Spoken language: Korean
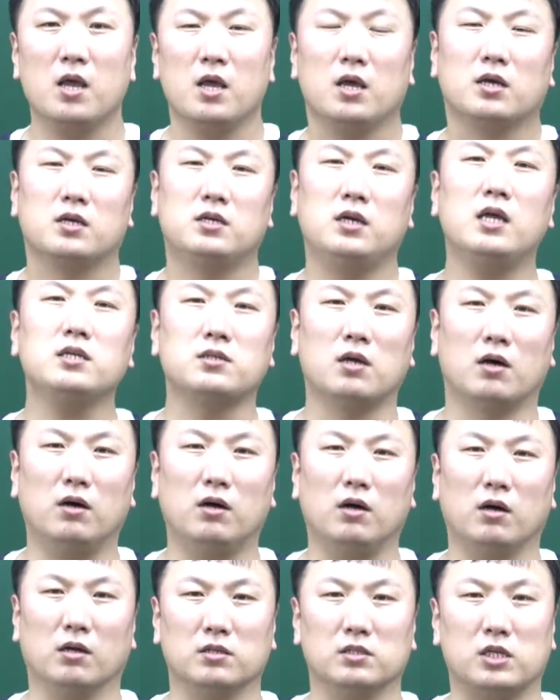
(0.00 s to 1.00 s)

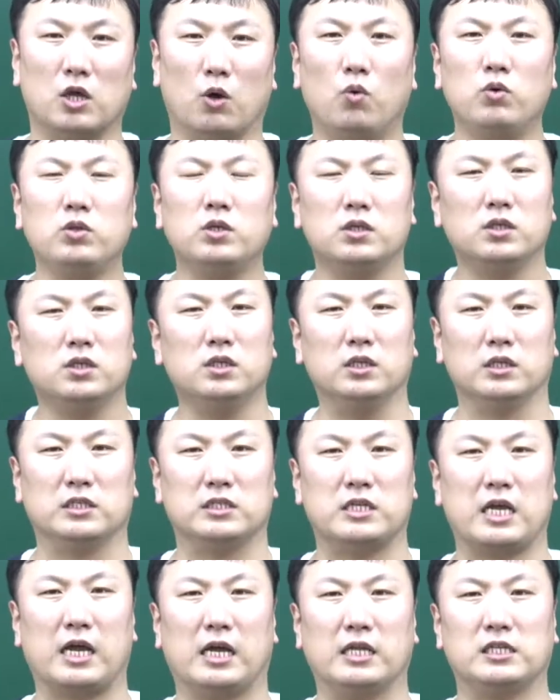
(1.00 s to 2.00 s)
그래서 이제 오늘은
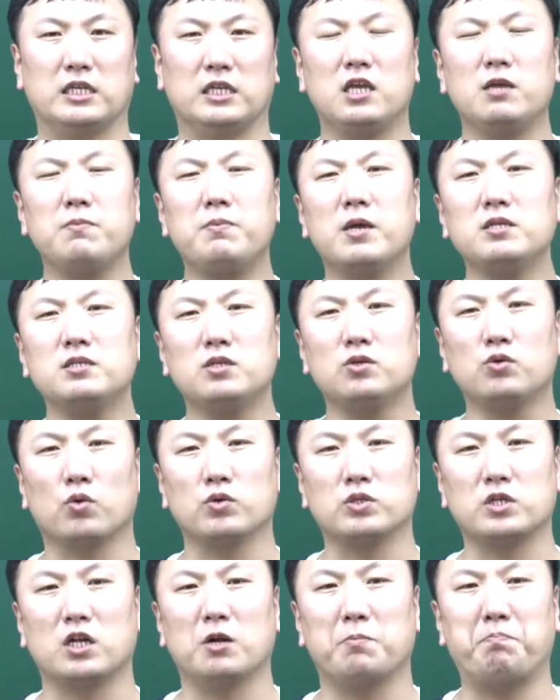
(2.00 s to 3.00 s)
제가 이제 EBS
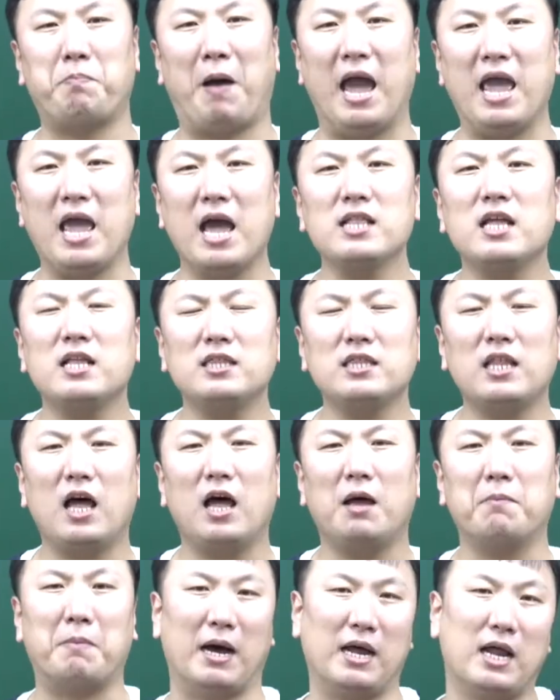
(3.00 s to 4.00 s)
교재를 봐야
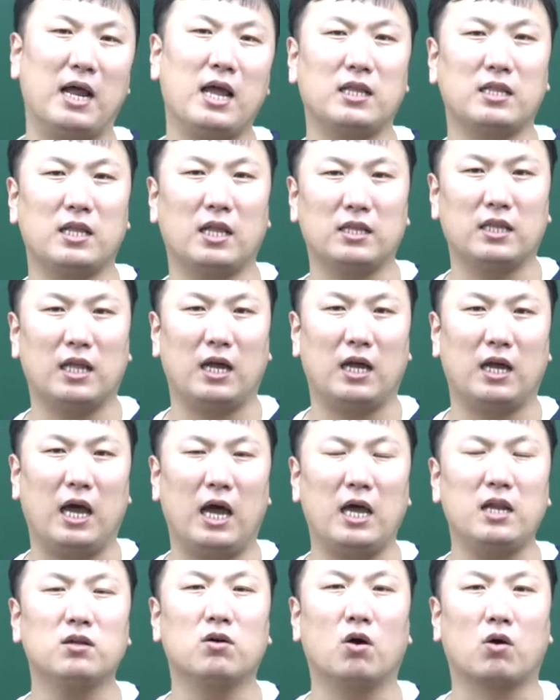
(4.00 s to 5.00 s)
된다 말아야 된다
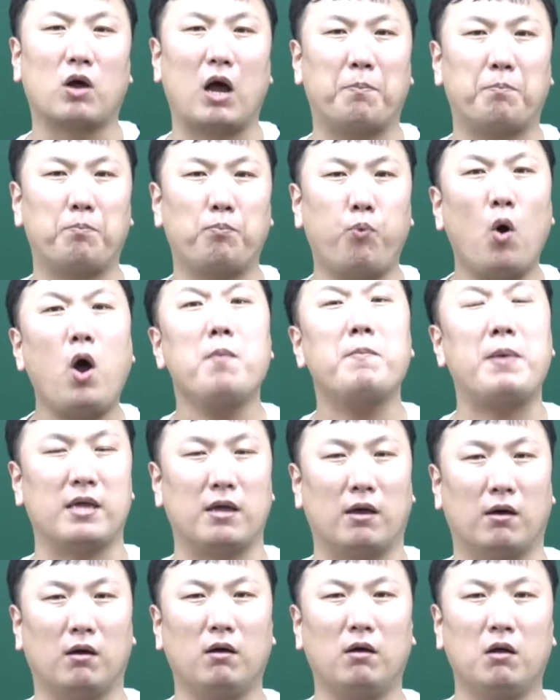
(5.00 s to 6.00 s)
하는 것과
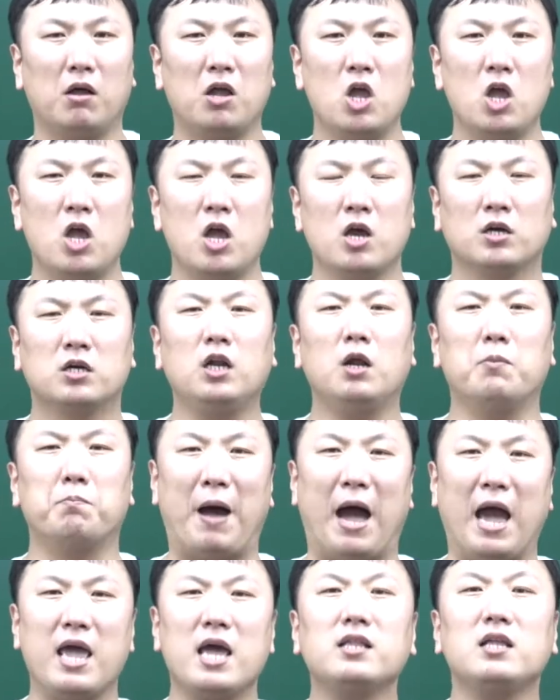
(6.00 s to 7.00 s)
포함하여, 그럼
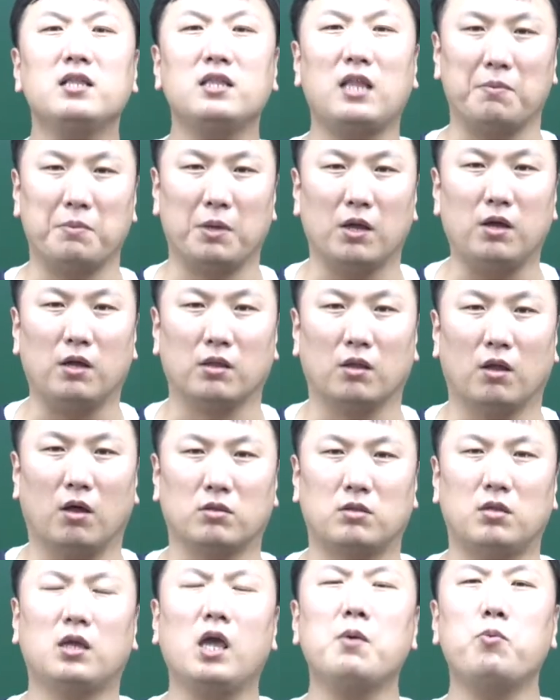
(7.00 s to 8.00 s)
봐야 된다면
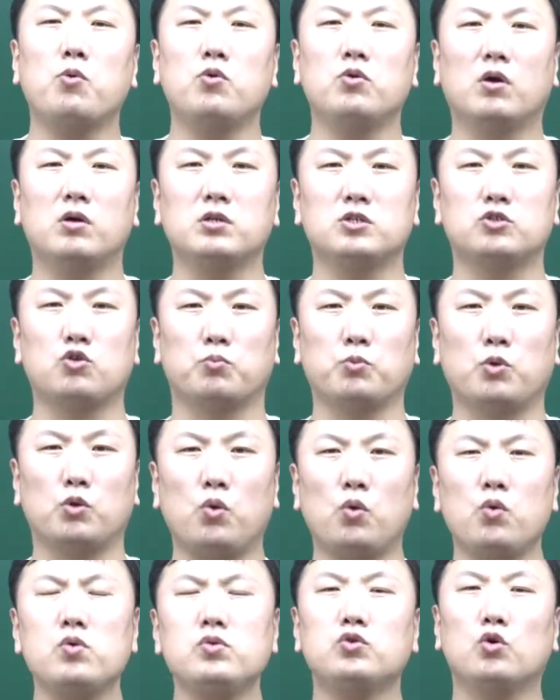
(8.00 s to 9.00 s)
어떻게 보는 것이 좀 더
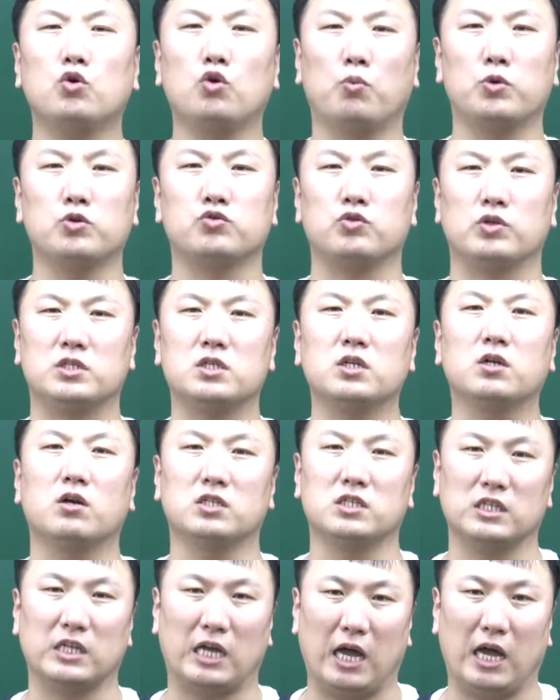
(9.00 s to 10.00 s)
효율적으로 볼 수 있을
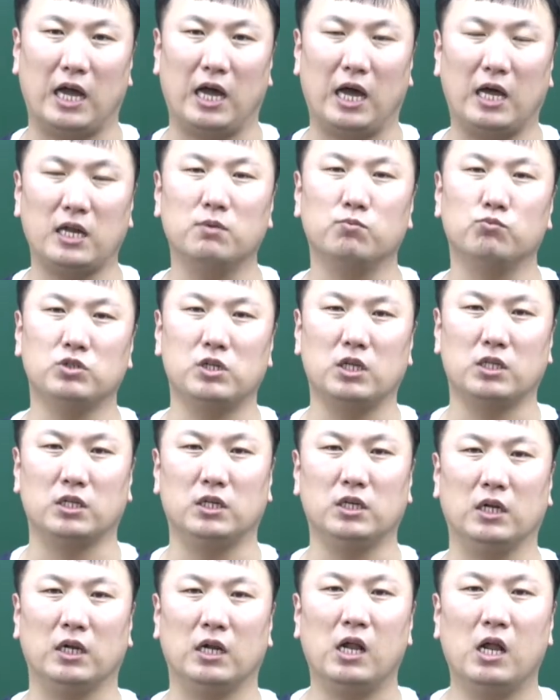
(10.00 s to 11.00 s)
것인가 하는
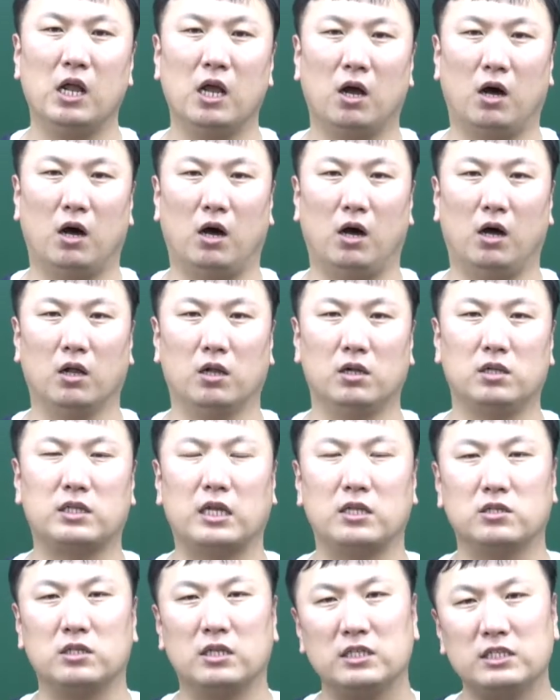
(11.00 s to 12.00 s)
문제들을
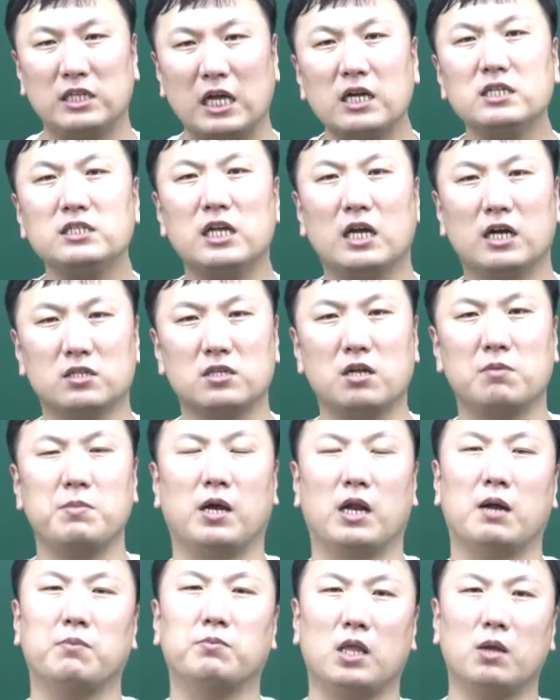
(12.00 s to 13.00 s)
일단 차근차근
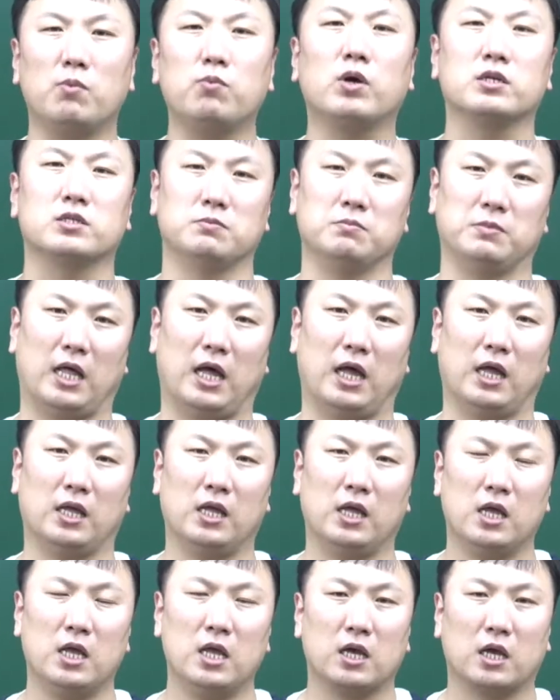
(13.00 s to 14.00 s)
설명을 한번 해보겠습니다.
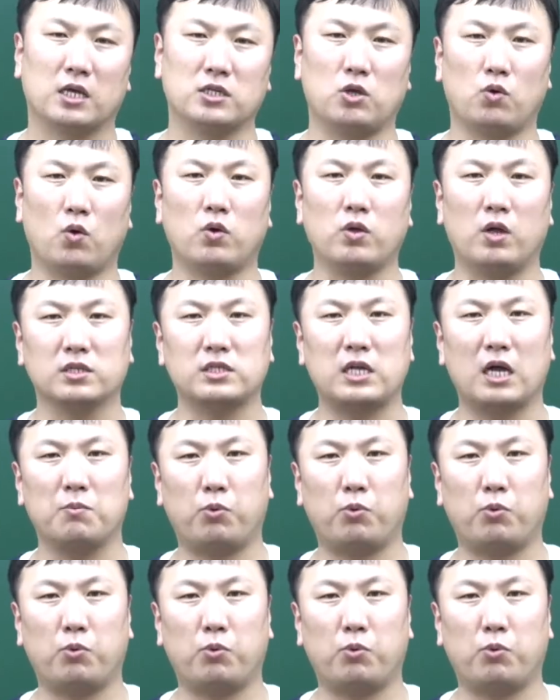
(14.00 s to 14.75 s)
그래서 이 영상